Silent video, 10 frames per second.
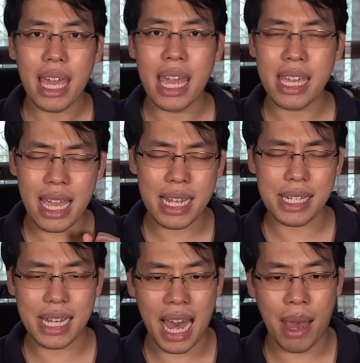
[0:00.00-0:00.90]
AES
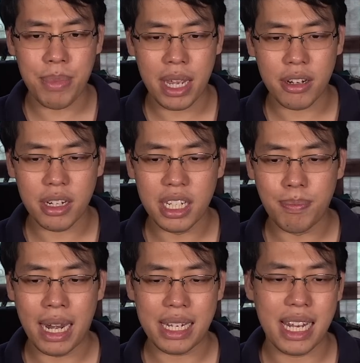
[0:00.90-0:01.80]
3เนี่ยก็คือ
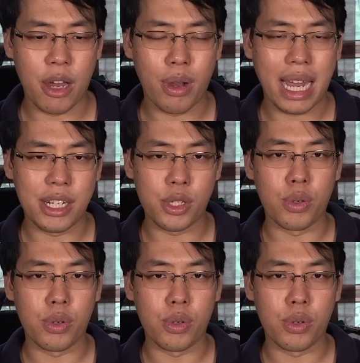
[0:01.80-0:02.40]
เป็นลักษณะของการ